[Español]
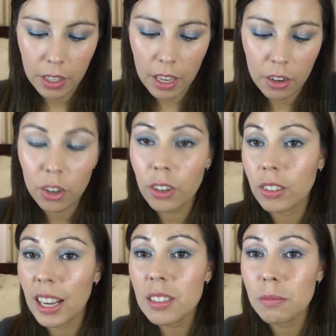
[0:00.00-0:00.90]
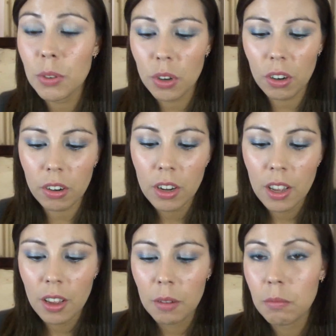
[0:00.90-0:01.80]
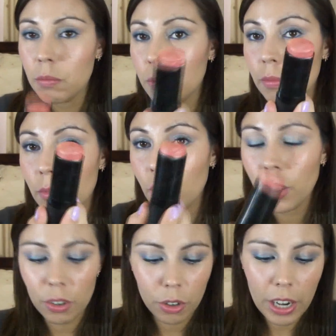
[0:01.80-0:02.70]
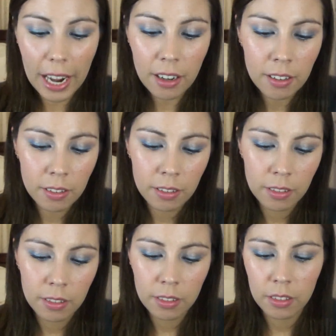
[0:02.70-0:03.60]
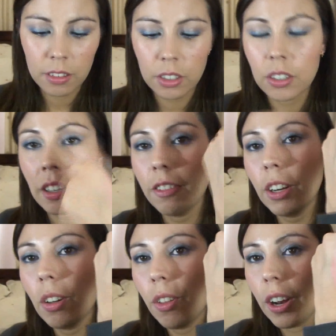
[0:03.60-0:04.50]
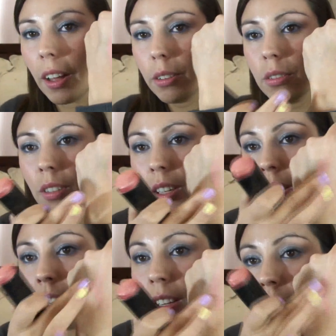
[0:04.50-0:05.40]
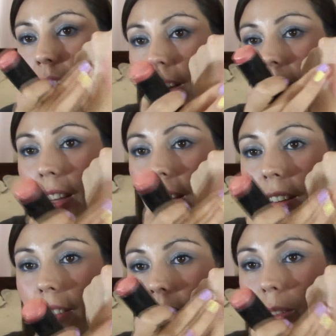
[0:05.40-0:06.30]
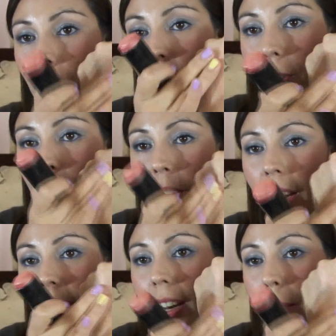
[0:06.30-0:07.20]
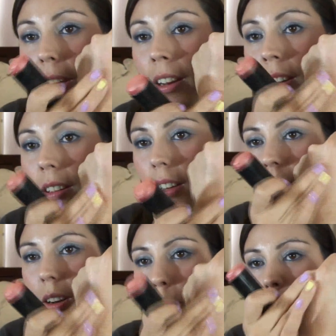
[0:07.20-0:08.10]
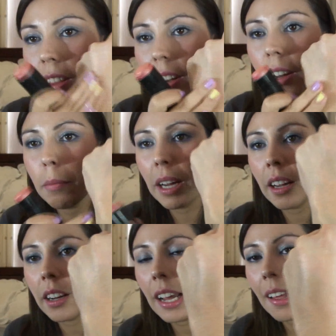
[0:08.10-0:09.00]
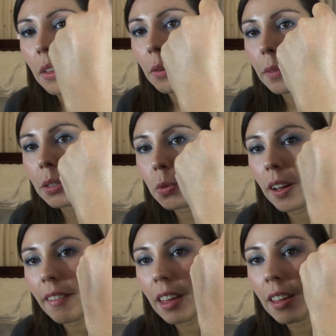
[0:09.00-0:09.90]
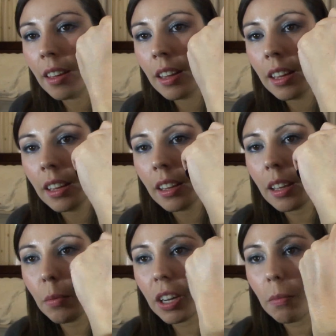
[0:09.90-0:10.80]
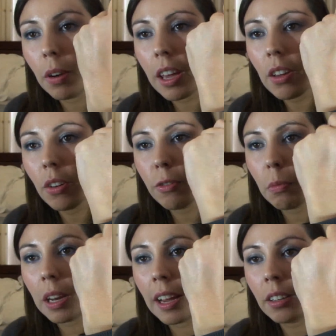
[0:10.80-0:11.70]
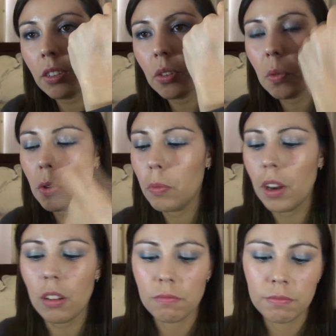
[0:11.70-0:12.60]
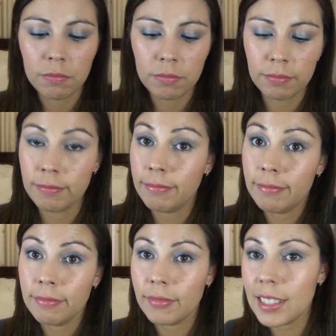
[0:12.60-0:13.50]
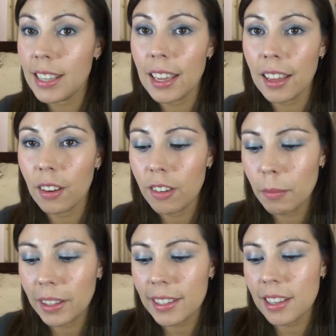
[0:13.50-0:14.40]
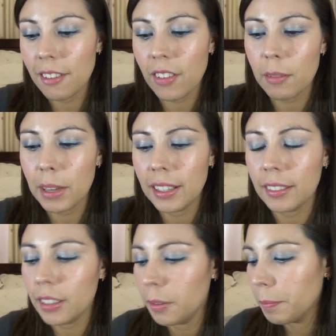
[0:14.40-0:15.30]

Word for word: y el color Orgasm es un color color coral con reflejos dorados, ya que tú lo difuminas en la piel y lo puedes dejar más cargado, más suave. Y por ejemplo ahí yo lo difuminé harto y quedó como iluminado. Así que obviamente sirve bastante.